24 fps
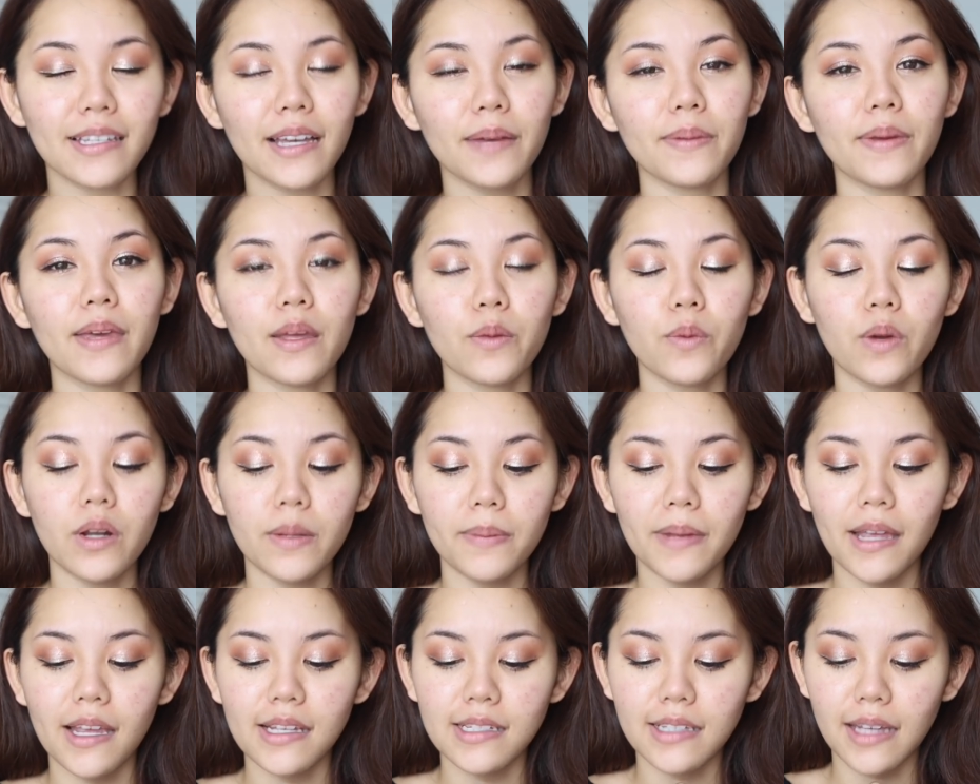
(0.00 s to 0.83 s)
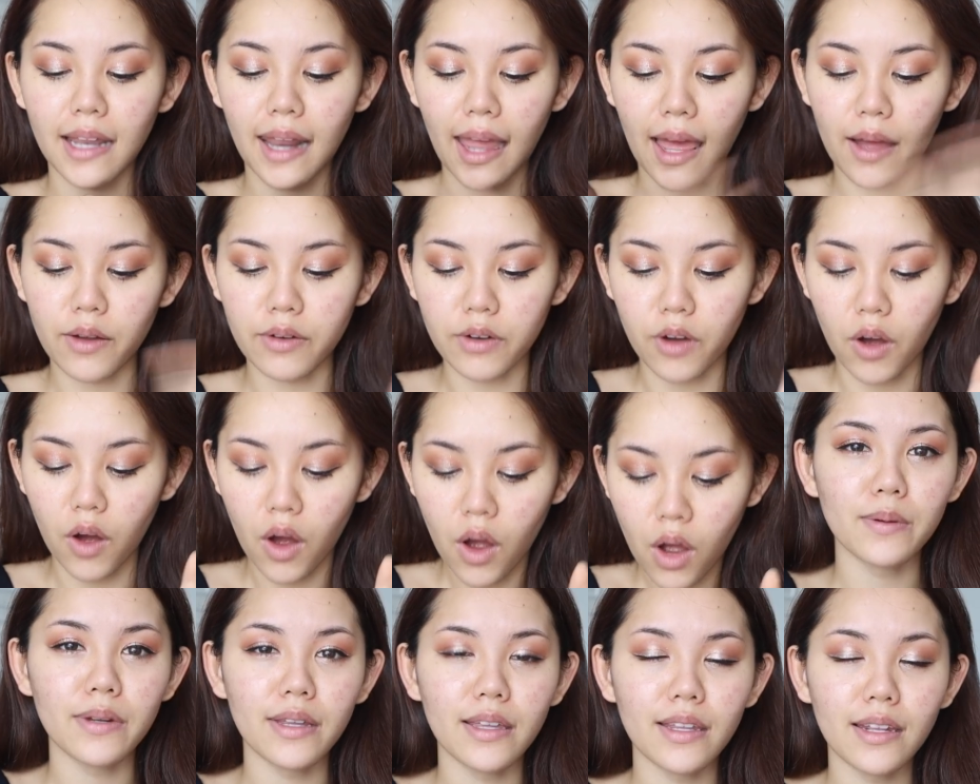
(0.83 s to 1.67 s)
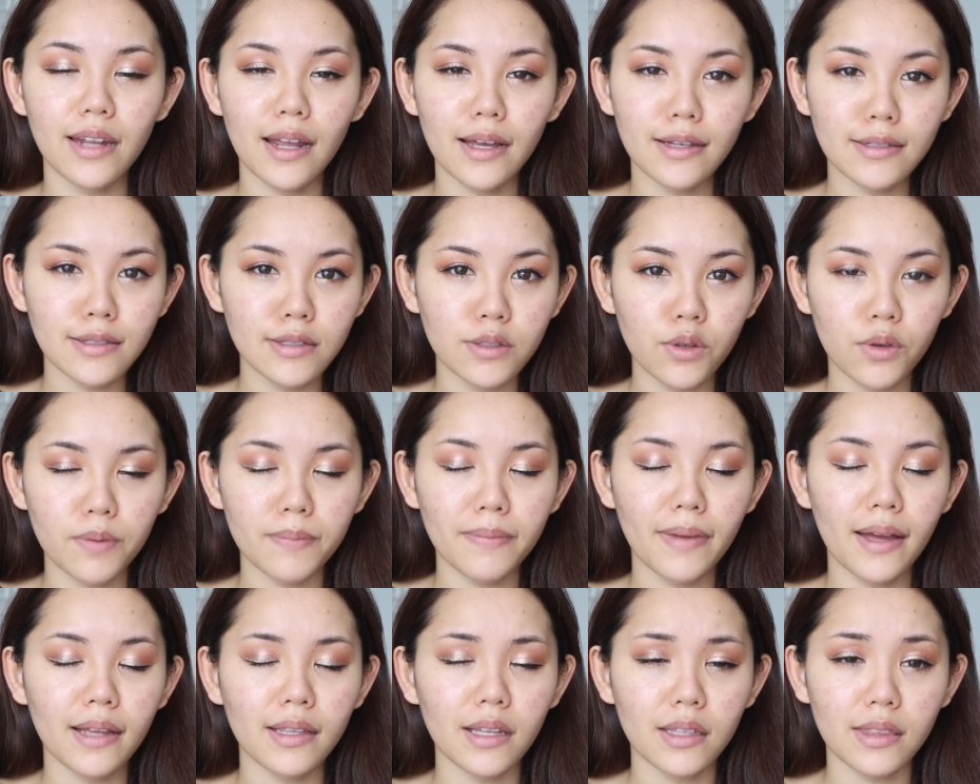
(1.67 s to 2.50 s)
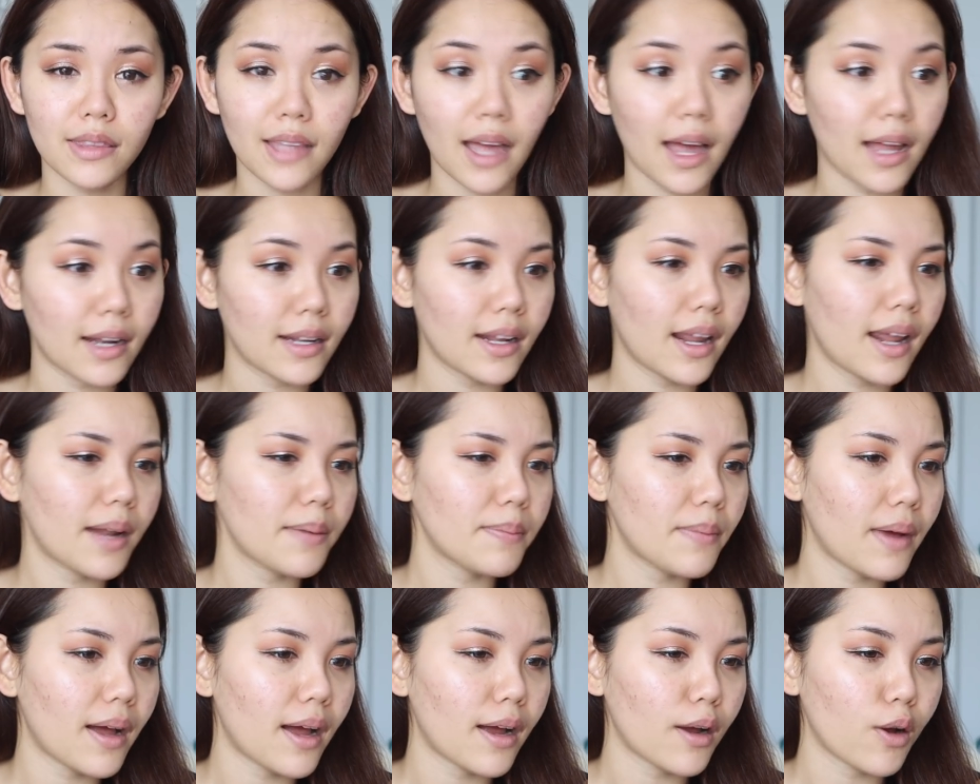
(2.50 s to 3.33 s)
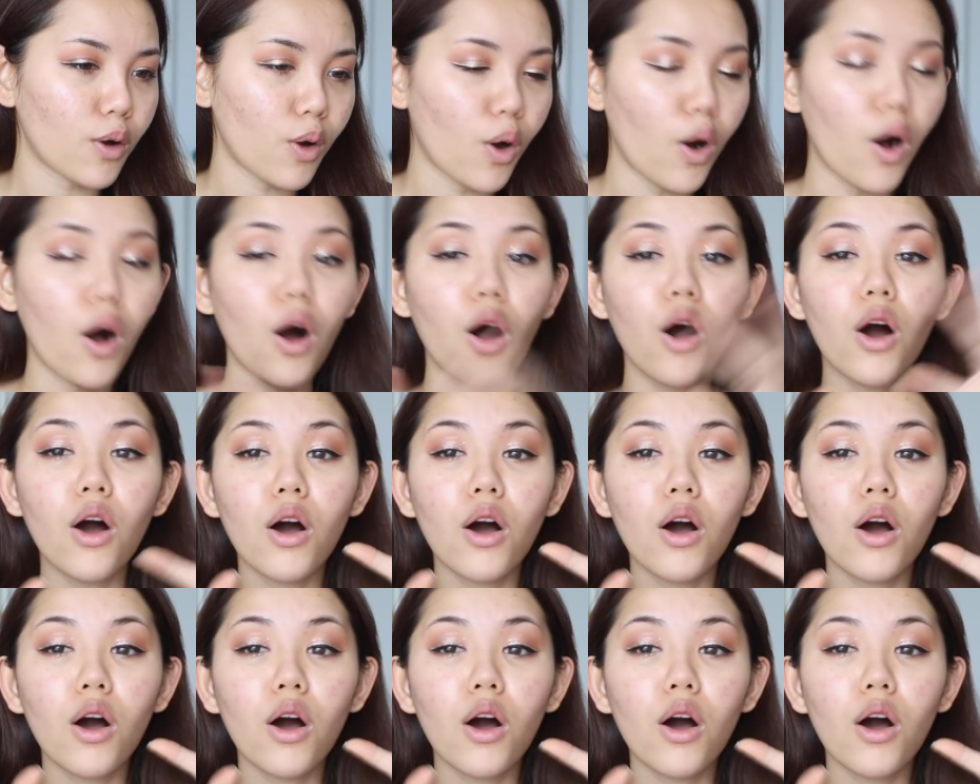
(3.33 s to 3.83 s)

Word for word: อพีทวันพีชแล้วเนาะวันนี้หน้าสดมาแต่ตาแน่นมาก็